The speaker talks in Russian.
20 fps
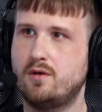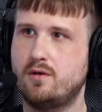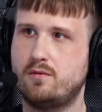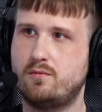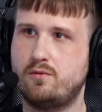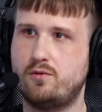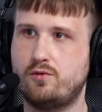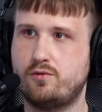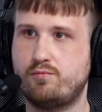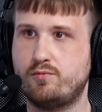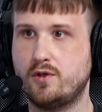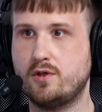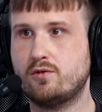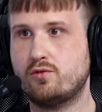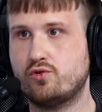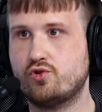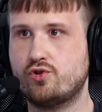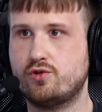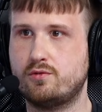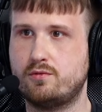Вот. Мы
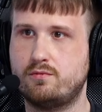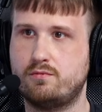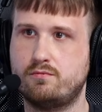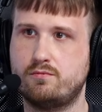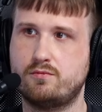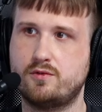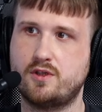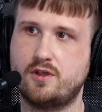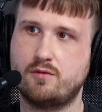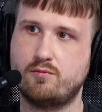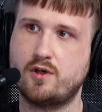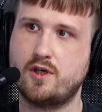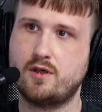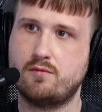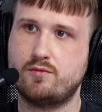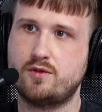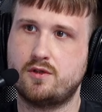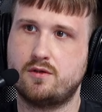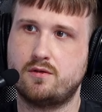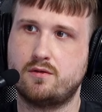тоже
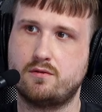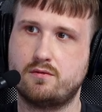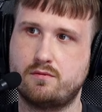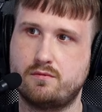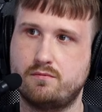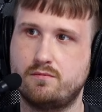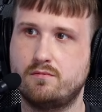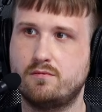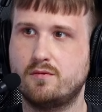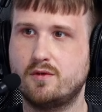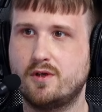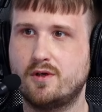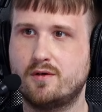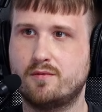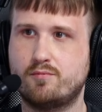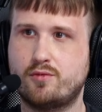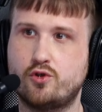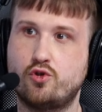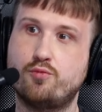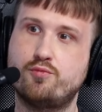занимаемся
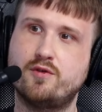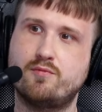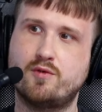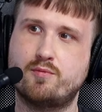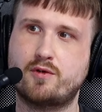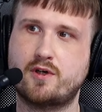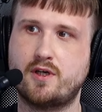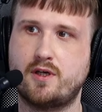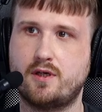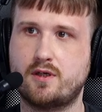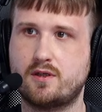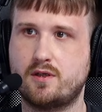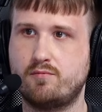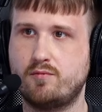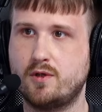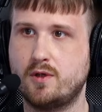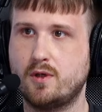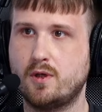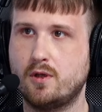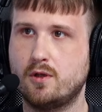подобными
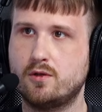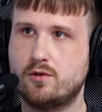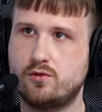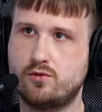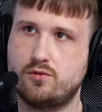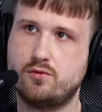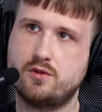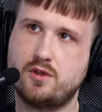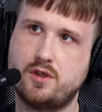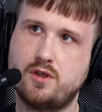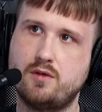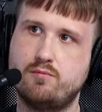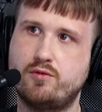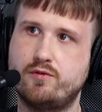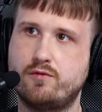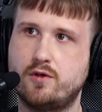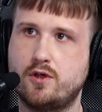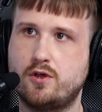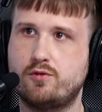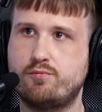проектами. Ну и
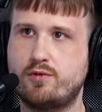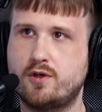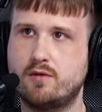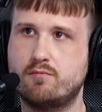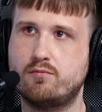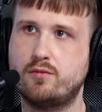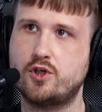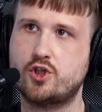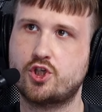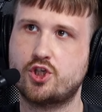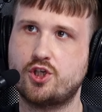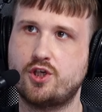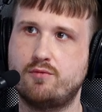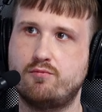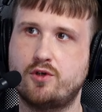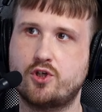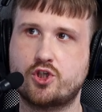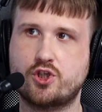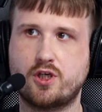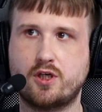бывают прям большие
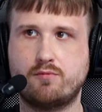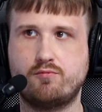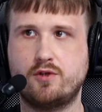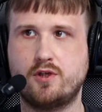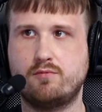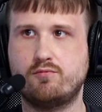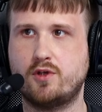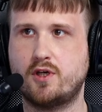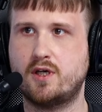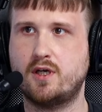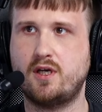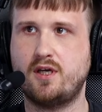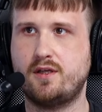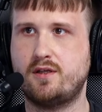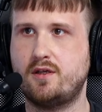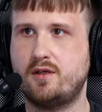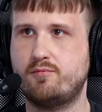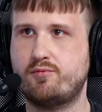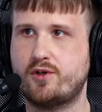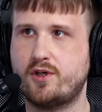масштабные
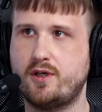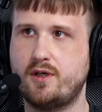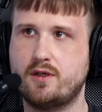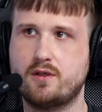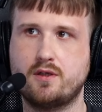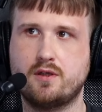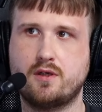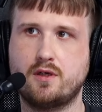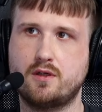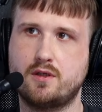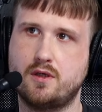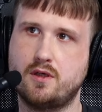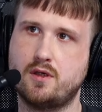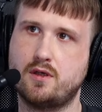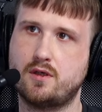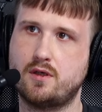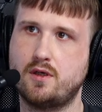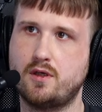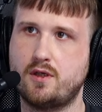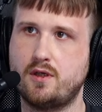многолетние проекты,
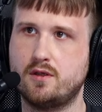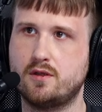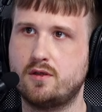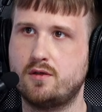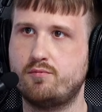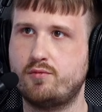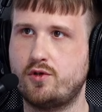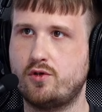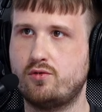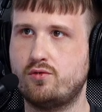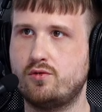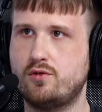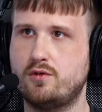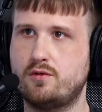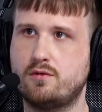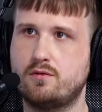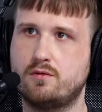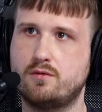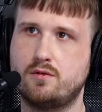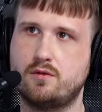когда клиенты
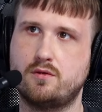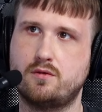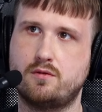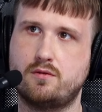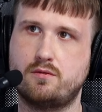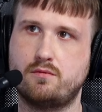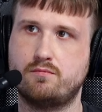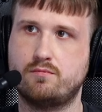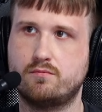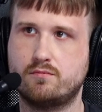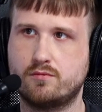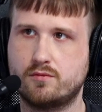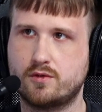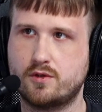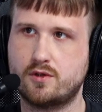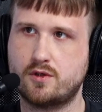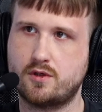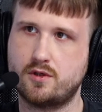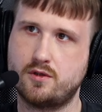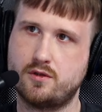приходят а,
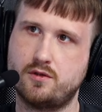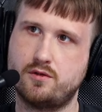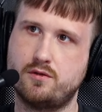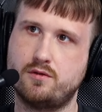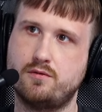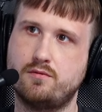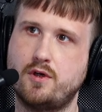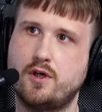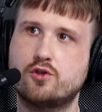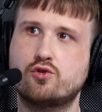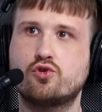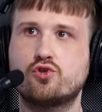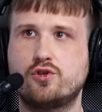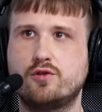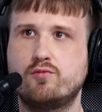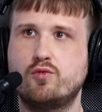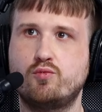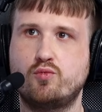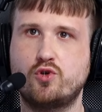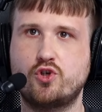к
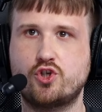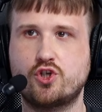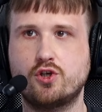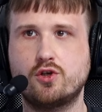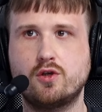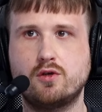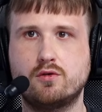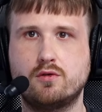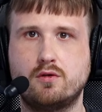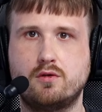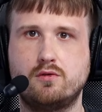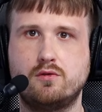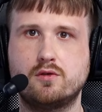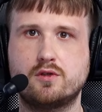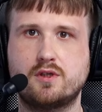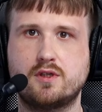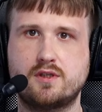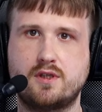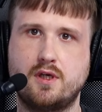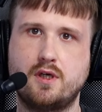осознанному решению о
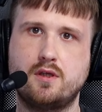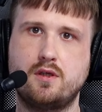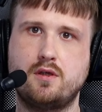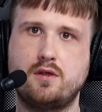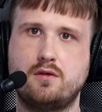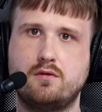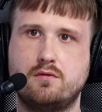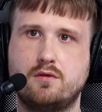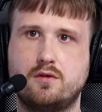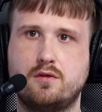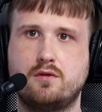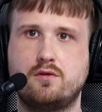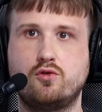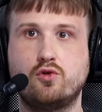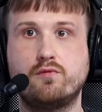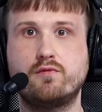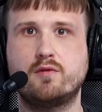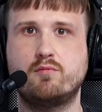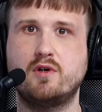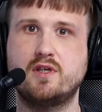создании а,
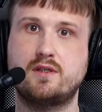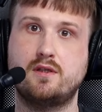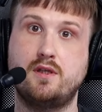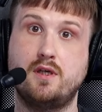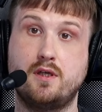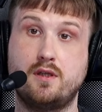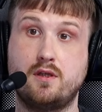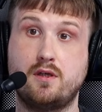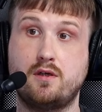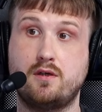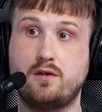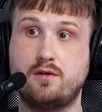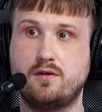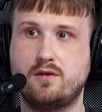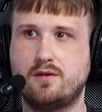новой базы данных.